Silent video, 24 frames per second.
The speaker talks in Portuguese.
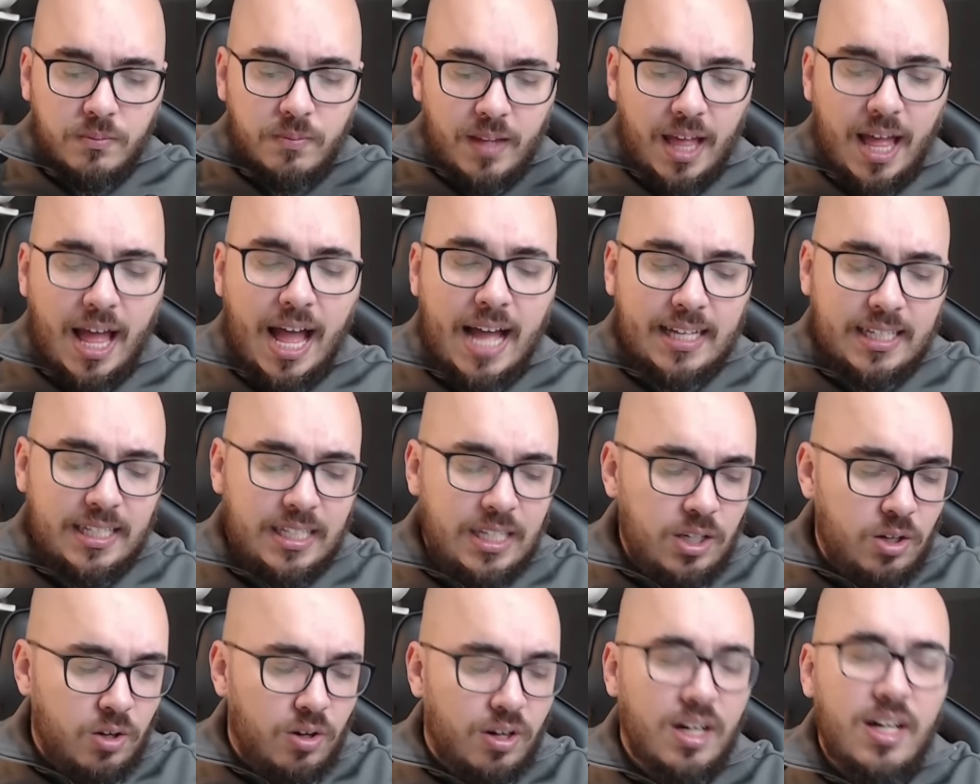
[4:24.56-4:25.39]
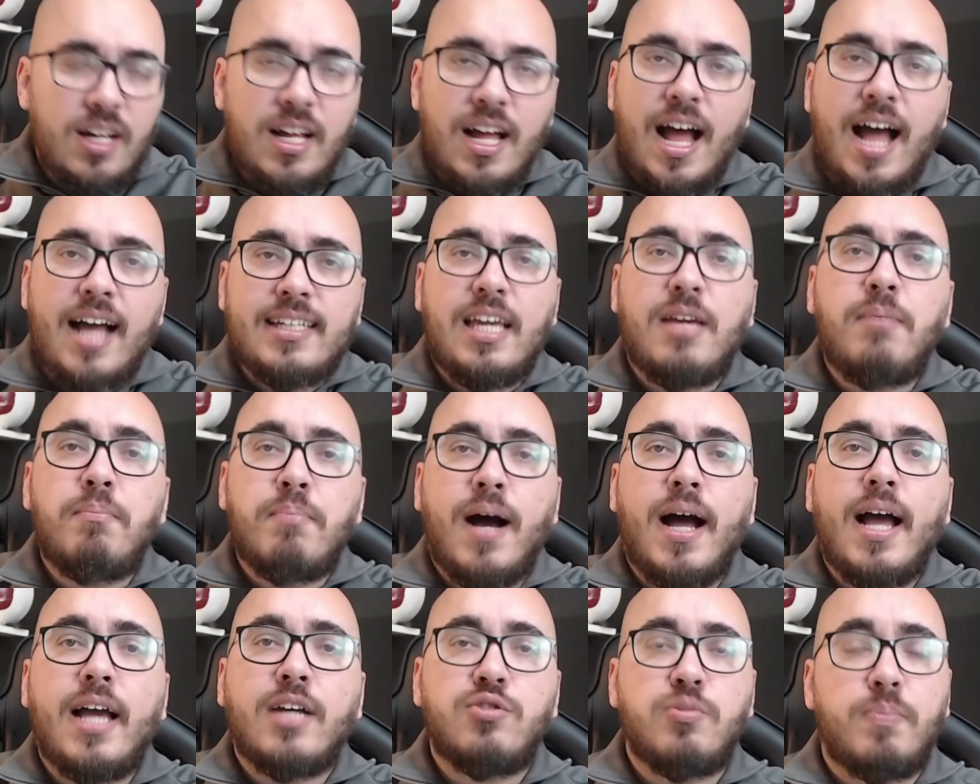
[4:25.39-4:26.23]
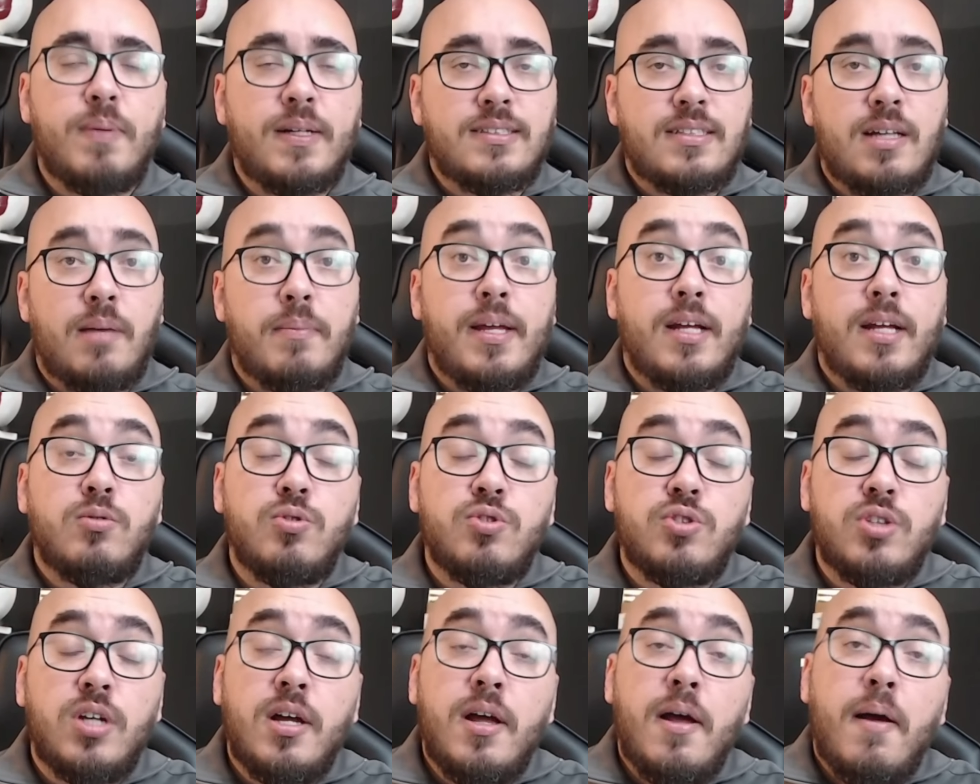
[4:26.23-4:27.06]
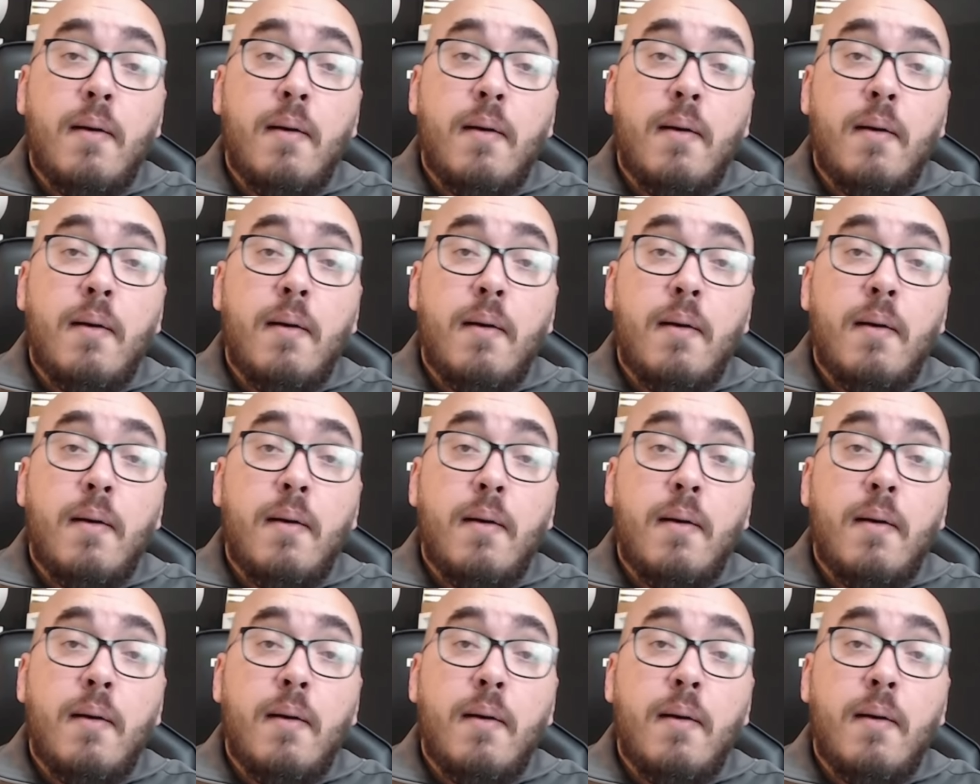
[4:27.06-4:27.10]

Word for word: aqui, ó, aqui embaixo, pensamentos